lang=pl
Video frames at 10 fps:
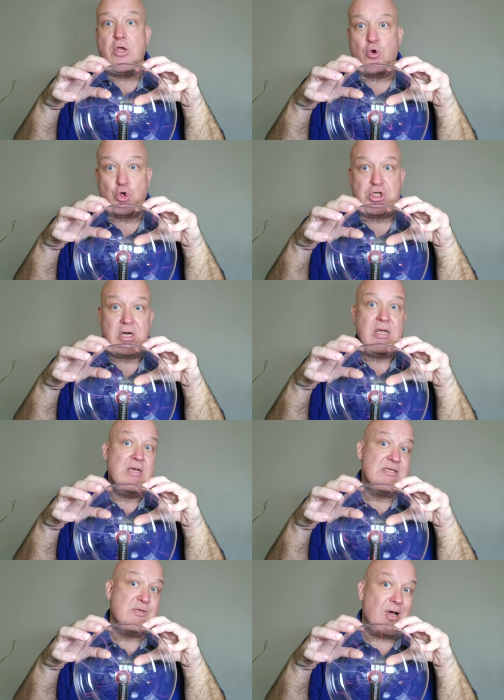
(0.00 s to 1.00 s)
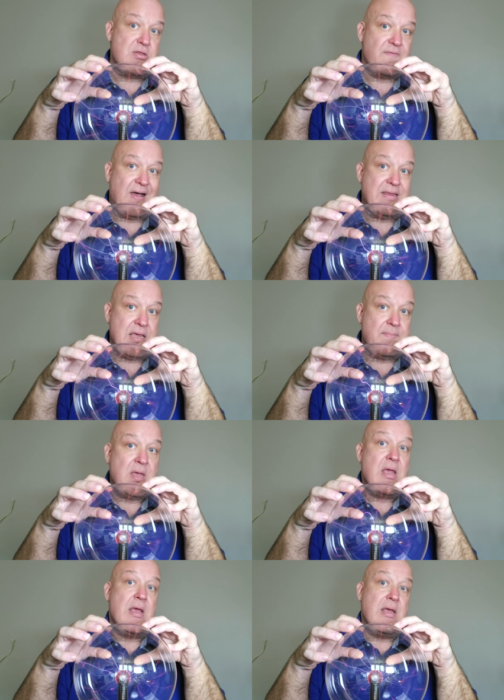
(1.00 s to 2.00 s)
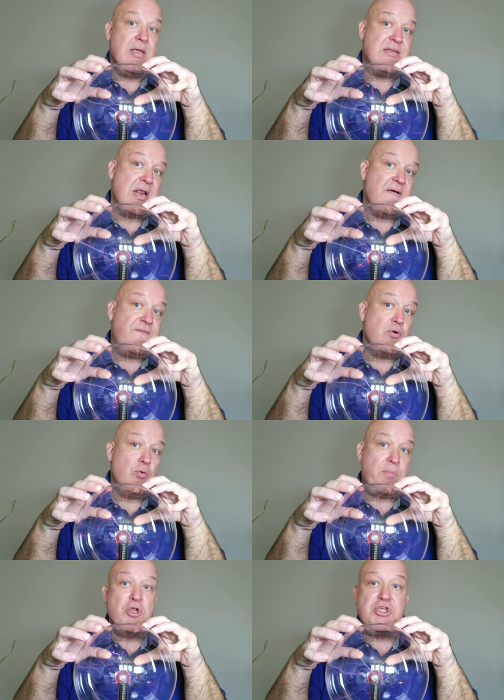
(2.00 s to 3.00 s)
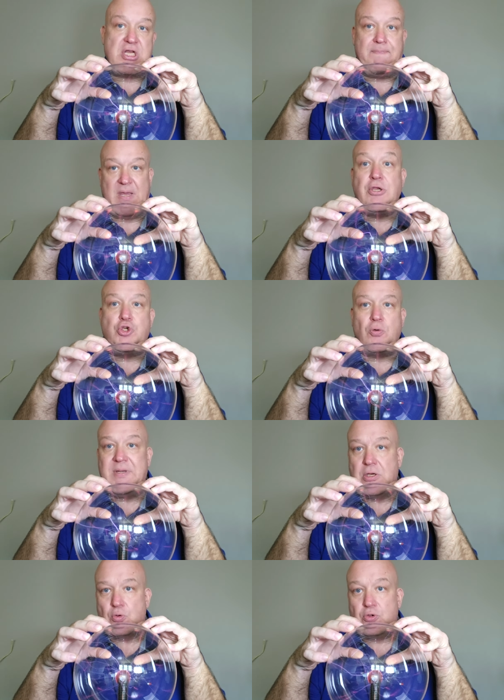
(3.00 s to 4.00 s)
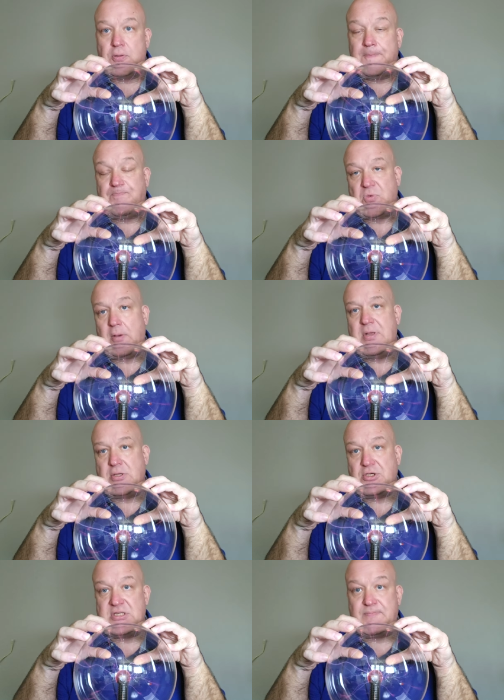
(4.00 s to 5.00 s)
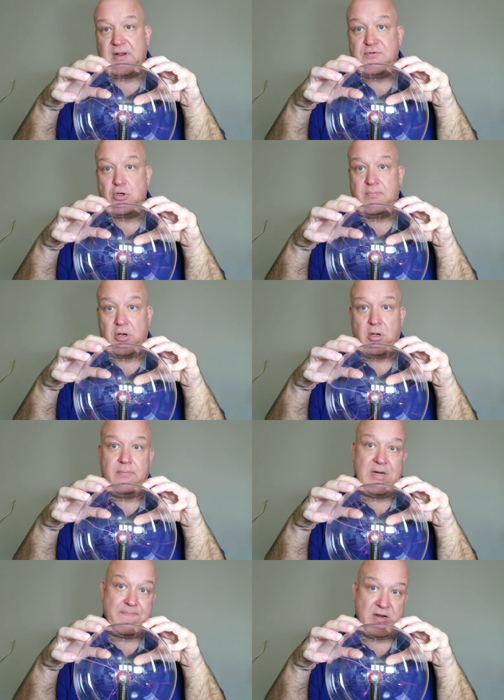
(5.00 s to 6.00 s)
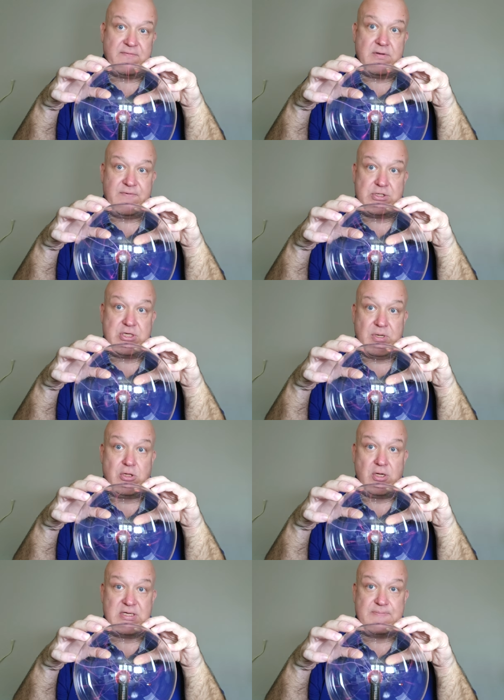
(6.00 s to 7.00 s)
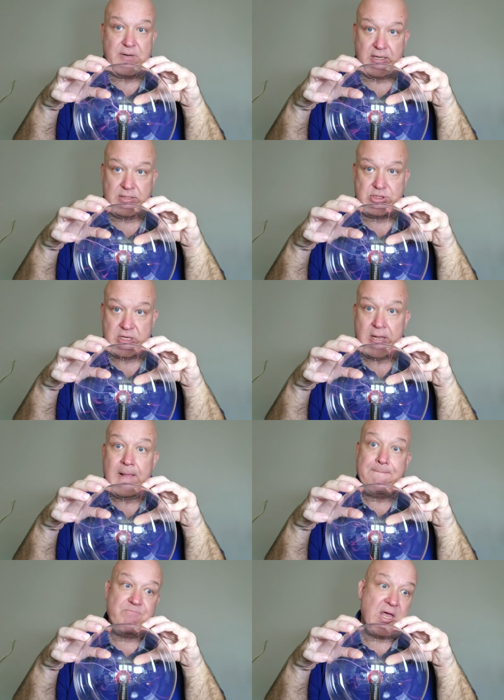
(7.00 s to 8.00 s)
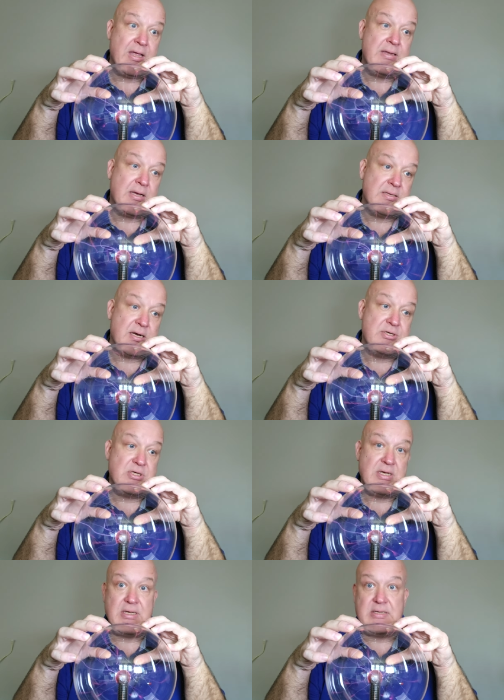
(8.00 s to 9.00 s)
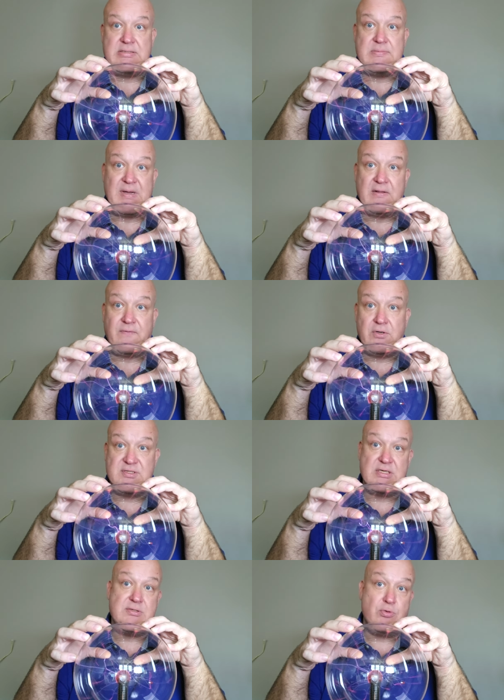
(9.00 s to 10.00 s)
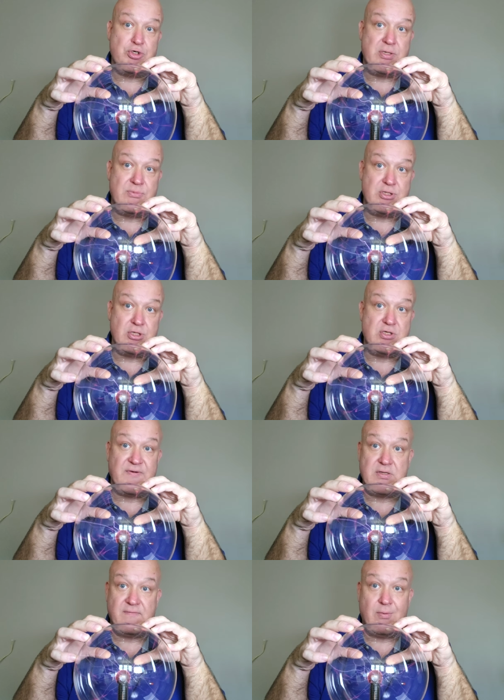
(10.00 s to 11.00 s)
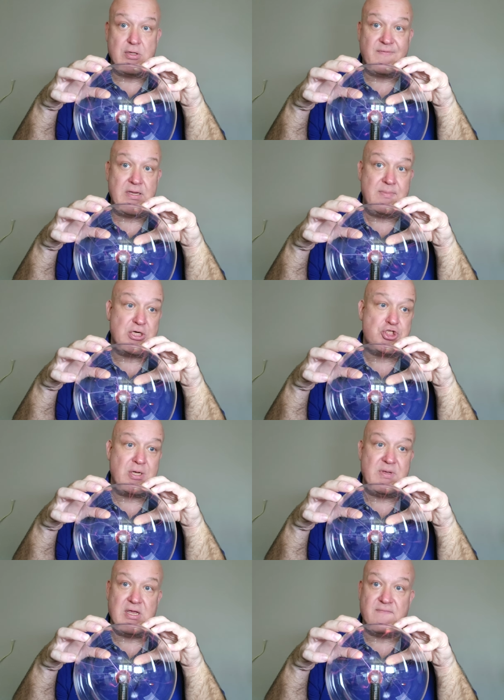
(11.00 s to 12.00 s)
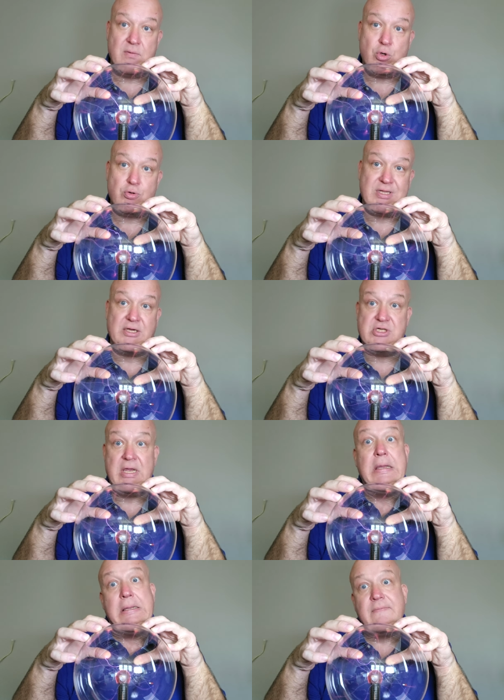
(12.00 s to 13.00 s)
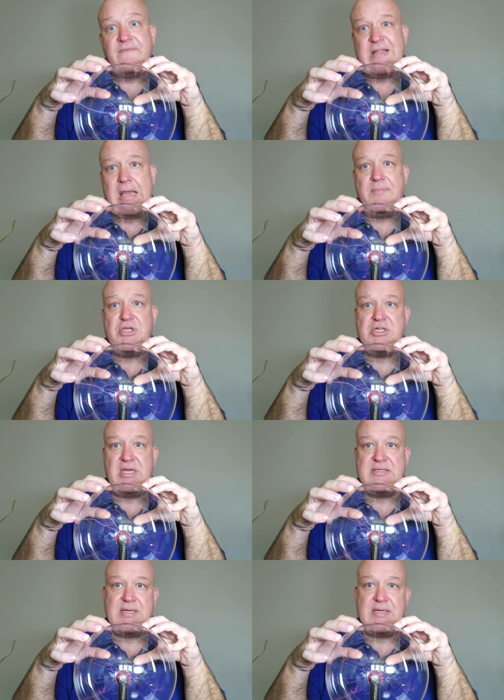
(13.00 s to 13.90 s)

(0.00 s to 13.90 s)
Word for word: już z ładowaniem y, telefonu poniżej 5 minut. Oby to się sprawdziło, bo naprawdę, wierzcie mi, to jest praktycznie, a jak na razie smartfon ze 180W ładowaniem jeszcze mi nie wybuchł, także wydaje mi się, że jest